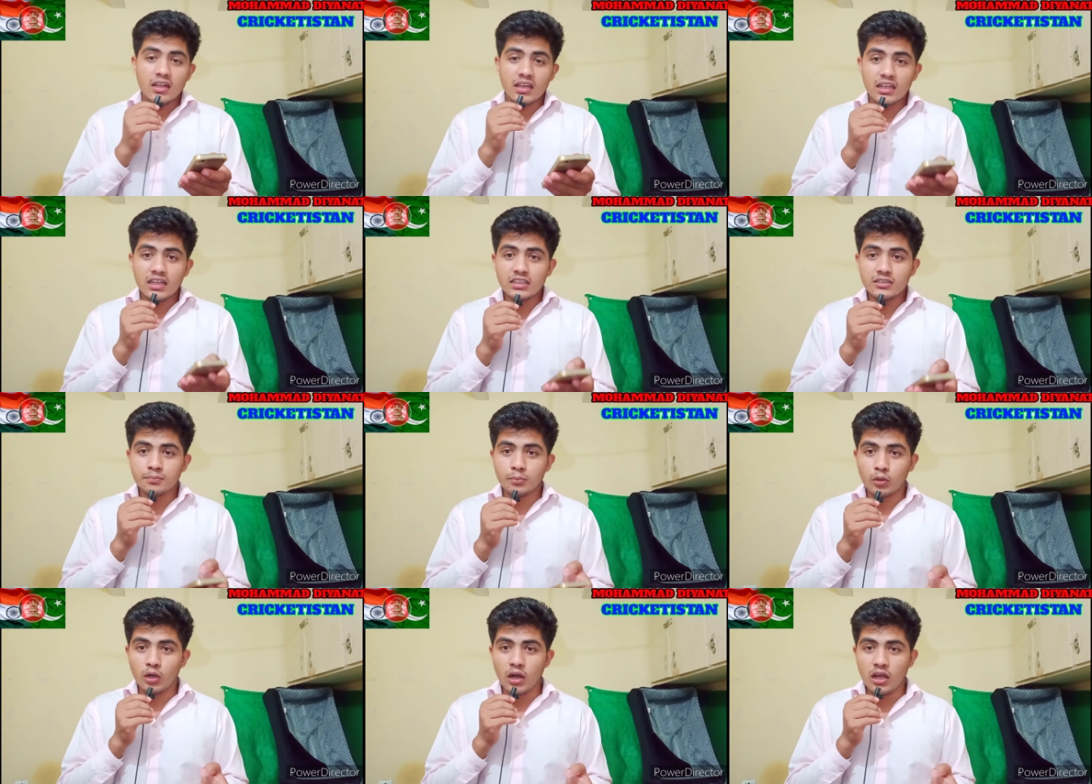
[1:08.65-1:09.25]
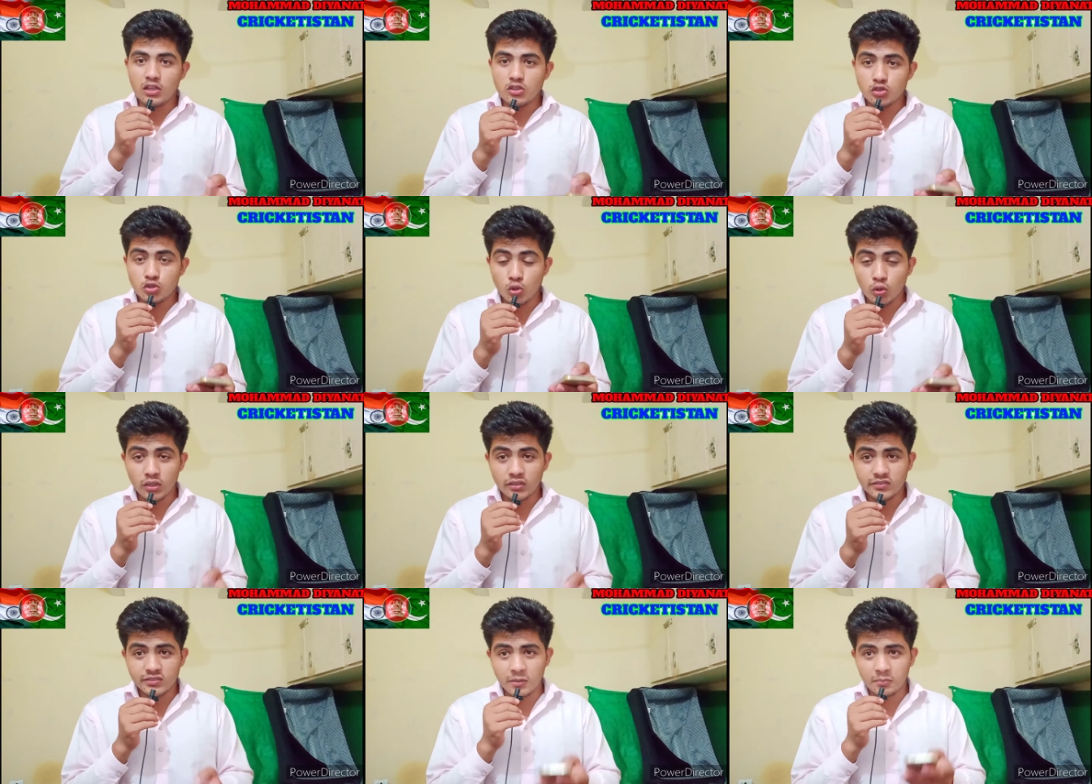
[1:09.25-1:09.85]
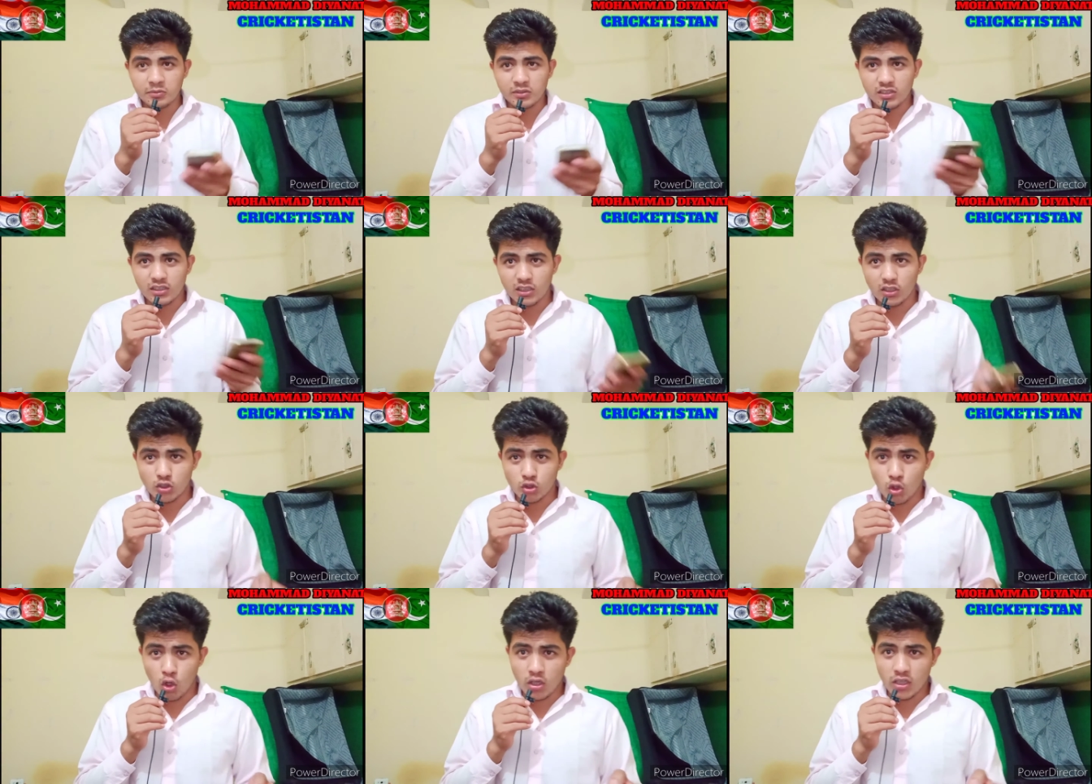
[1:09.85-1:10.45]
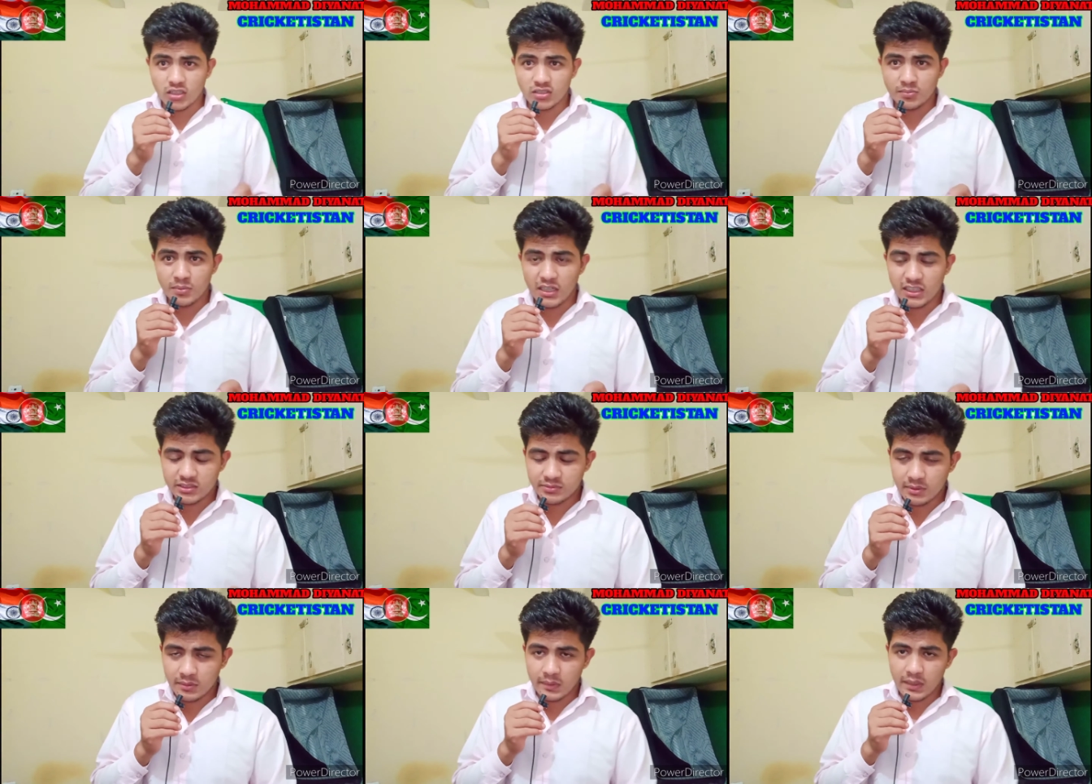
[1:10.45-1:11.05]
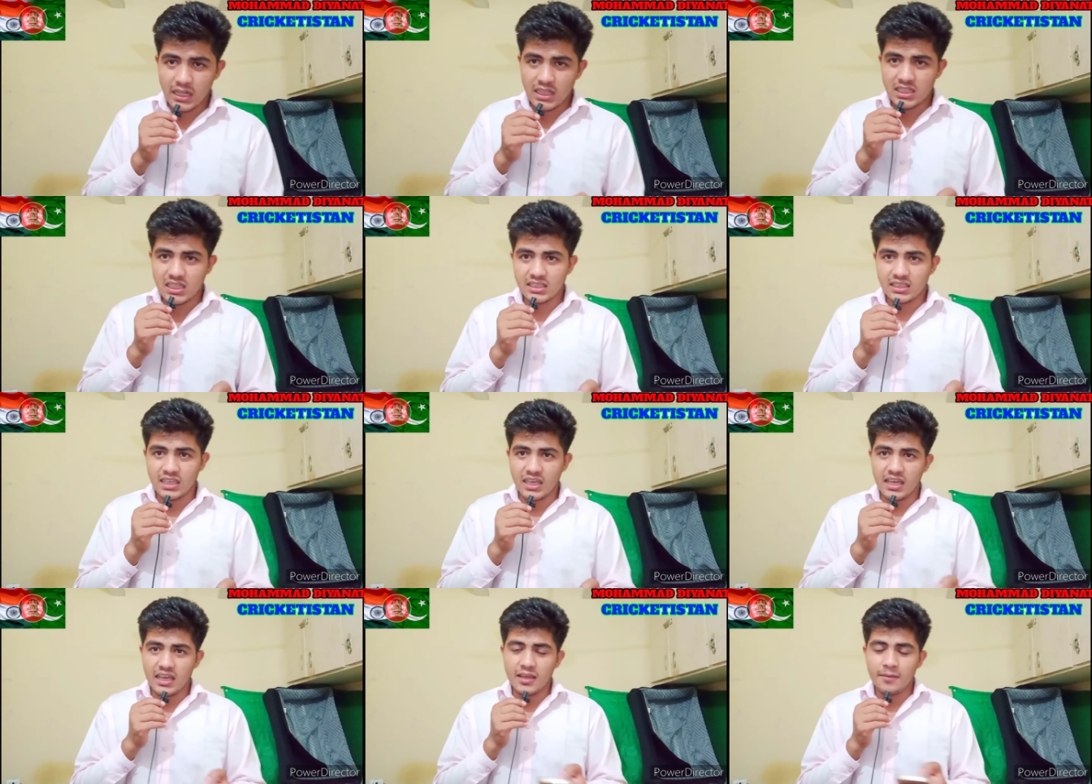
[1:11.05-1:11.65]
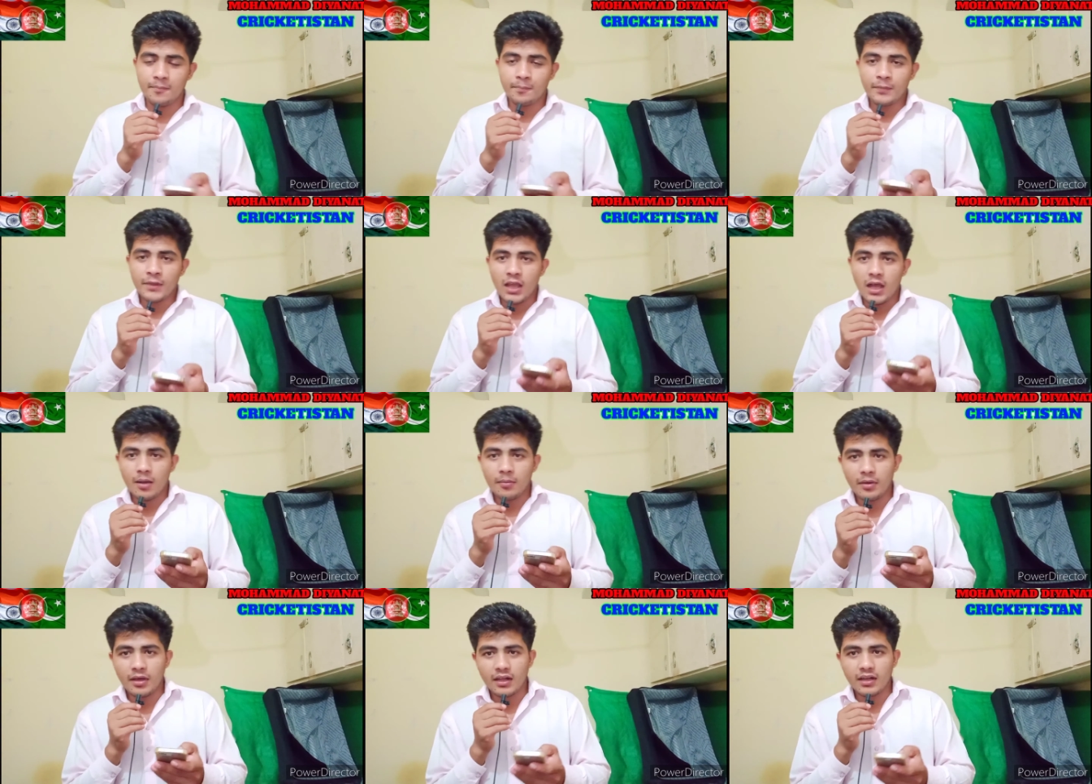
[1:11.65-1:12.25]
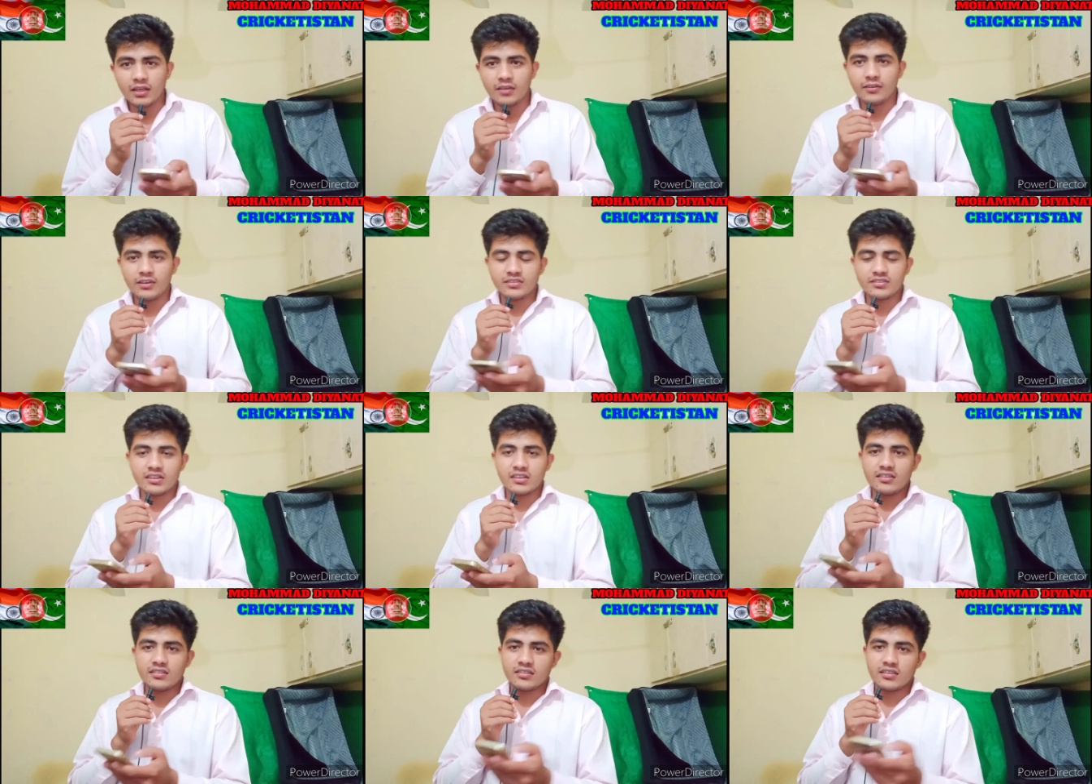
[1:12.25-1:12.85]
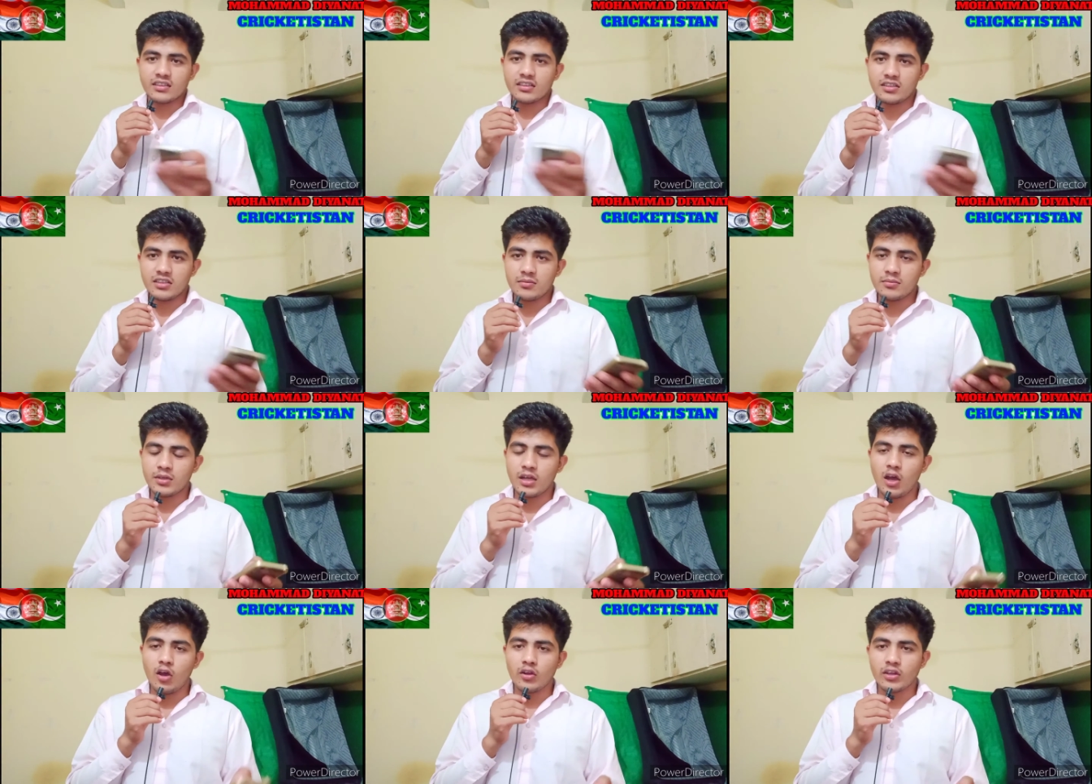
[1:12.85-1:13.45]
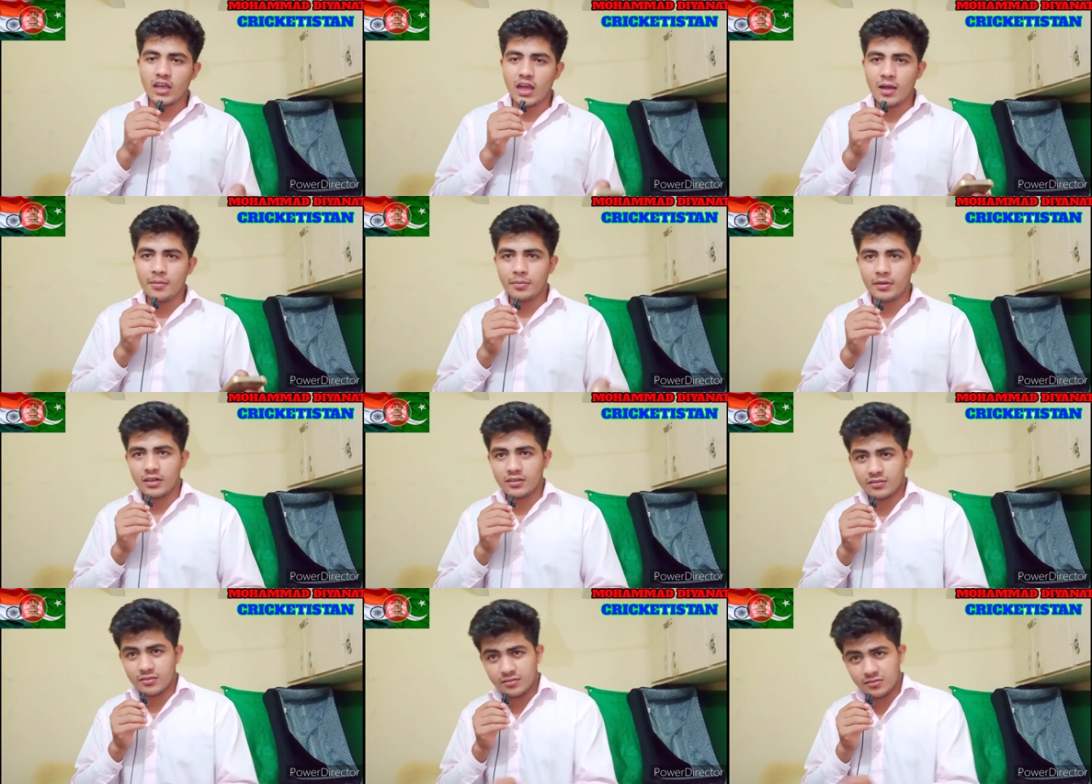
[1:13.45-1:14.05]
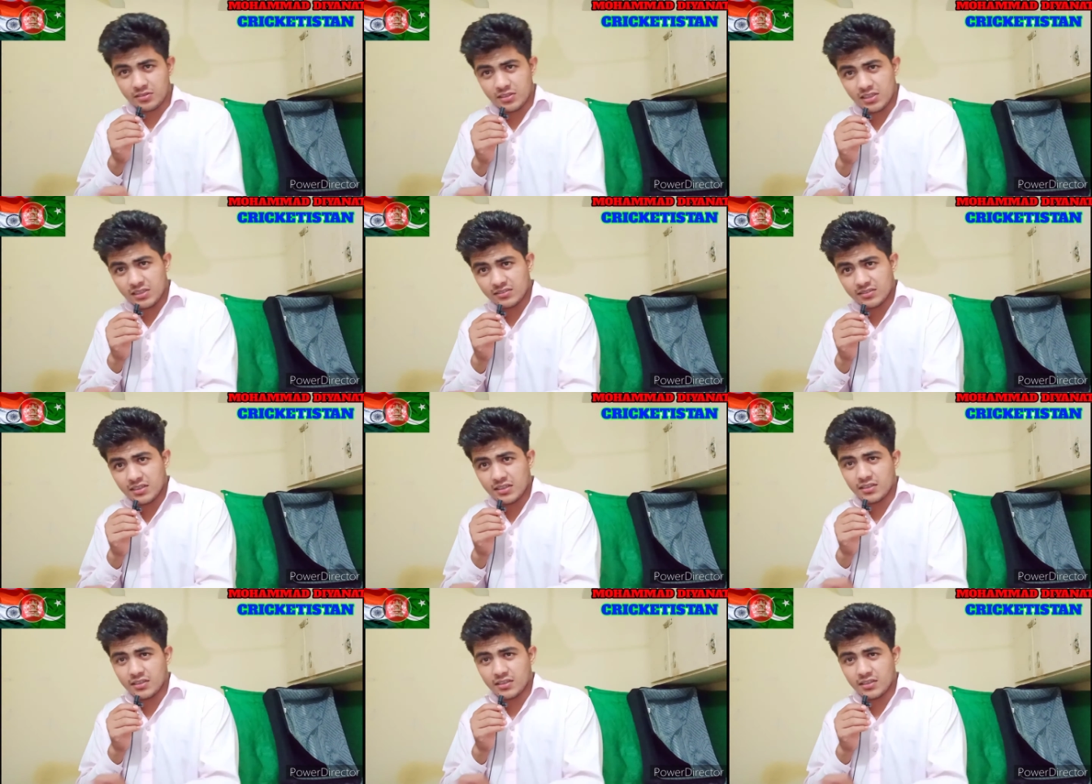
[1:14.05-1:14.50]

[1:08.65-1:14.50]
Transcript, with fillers: निकलस पुरान जो कि सबसे ज़्यादा स्ट्रॉगेस्ट बैट्समैन माना जाता है हमारे वेस्ट इंडीज़ की टीम का और यहाँ पर सी